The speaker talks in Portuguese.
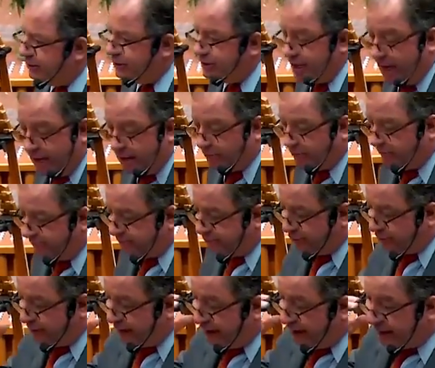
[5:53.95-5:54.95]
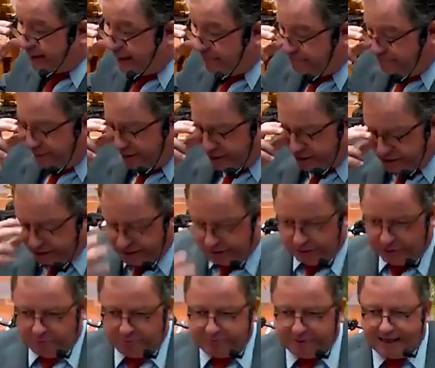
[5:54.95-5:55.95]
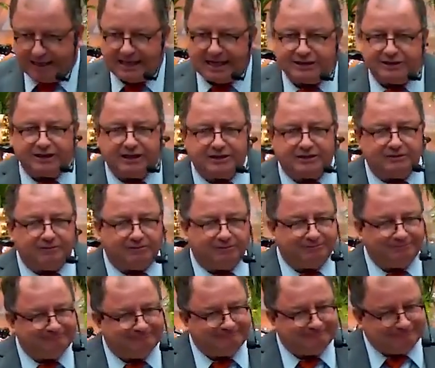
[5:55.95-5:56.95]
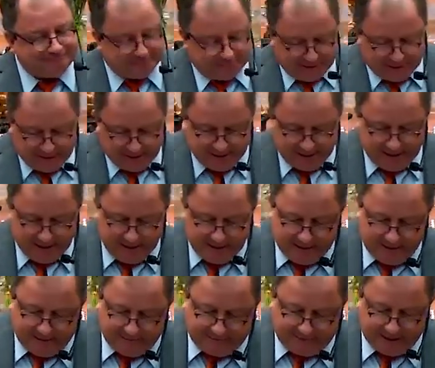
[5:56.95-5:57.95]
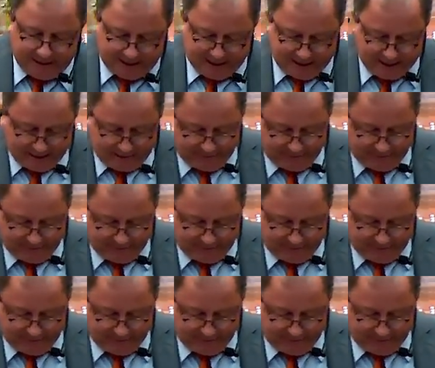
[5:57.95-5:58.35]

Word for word: Tiago, porque ele está pedindo para que a gente é,